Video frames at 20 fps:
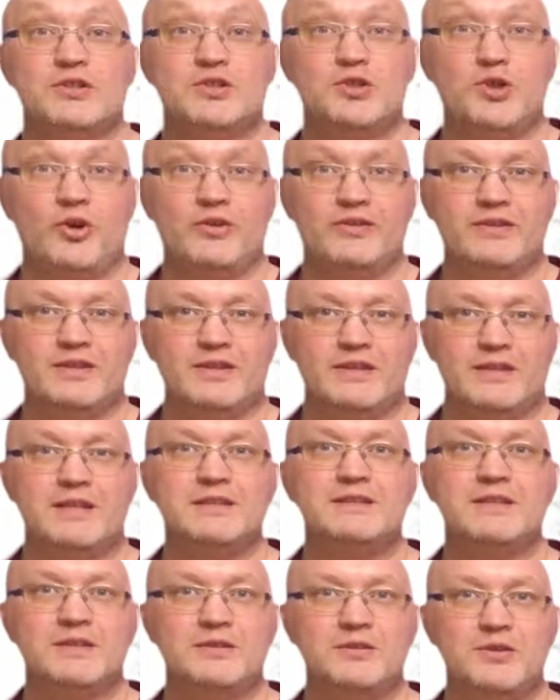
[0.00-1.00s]
Джон,
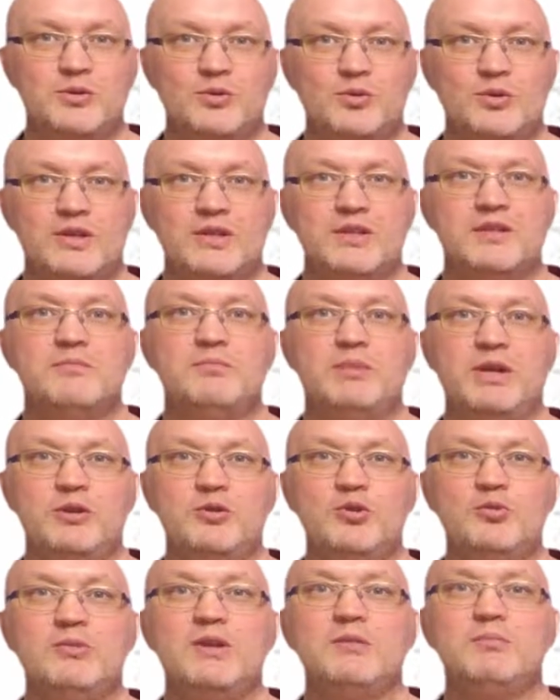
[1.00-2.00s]
этот друг,
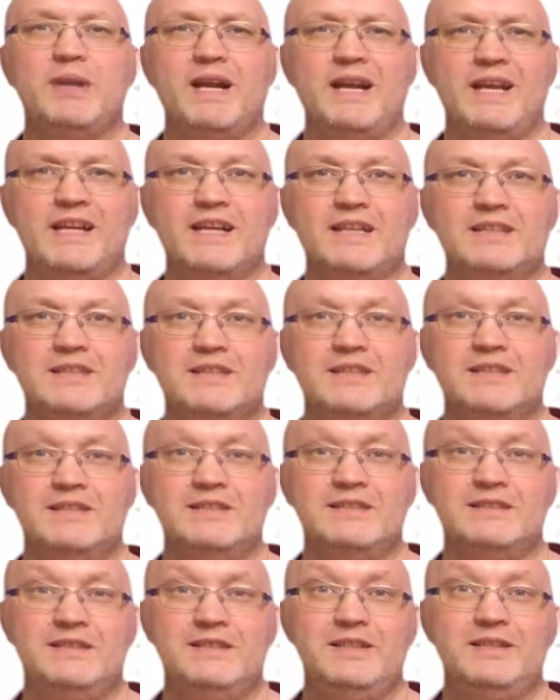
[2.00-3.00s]
придумал проект и
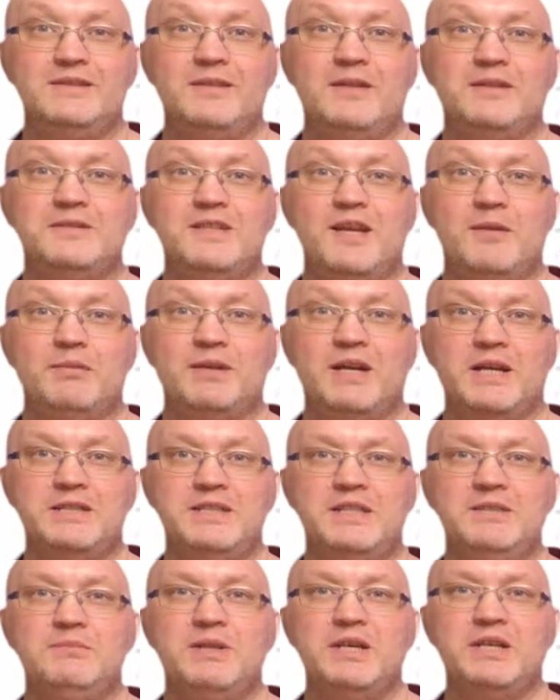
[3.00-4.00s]
сделал
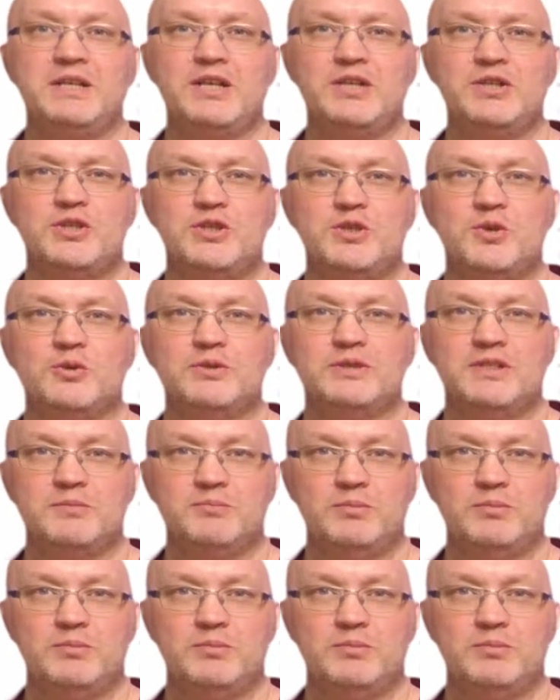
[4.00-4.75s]
необходимые расчеты,